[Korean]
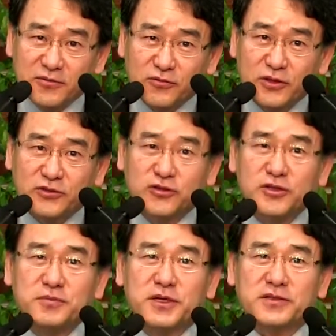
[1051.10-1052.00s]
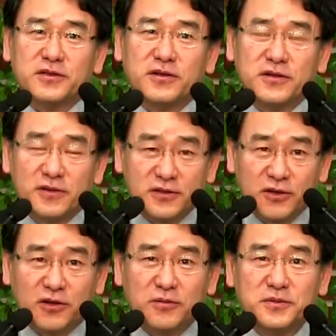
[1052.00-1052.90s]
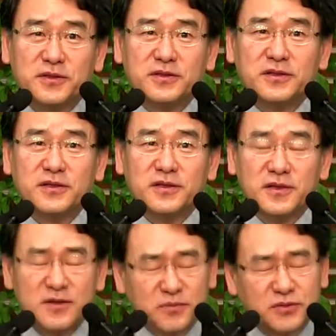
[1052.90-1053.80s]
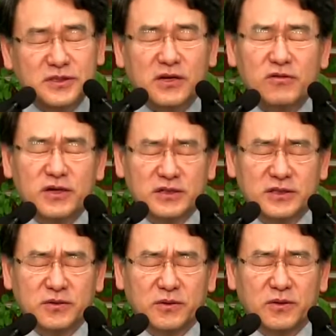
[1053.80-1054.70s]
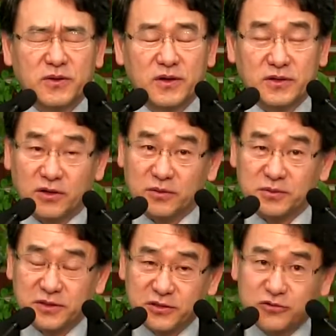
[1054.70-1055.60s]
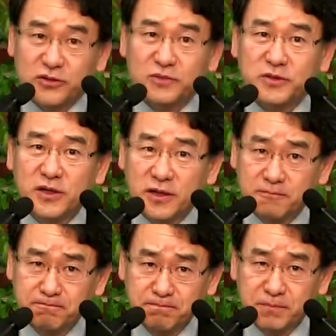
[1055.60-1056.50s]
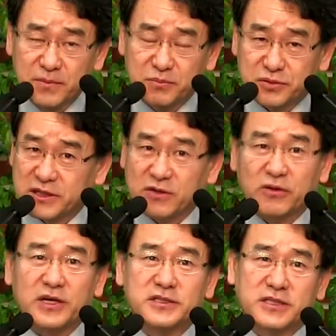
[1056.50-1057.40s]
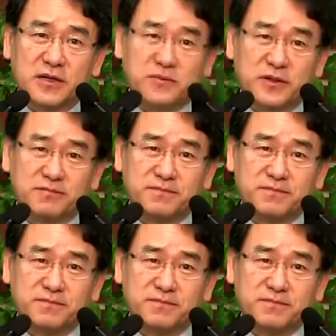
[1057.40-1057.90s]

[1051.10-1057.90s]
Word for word: 우리 주님께서 여러분들을 붙잡고 계시고 여러분들이 주님을 붙잡고 계시다면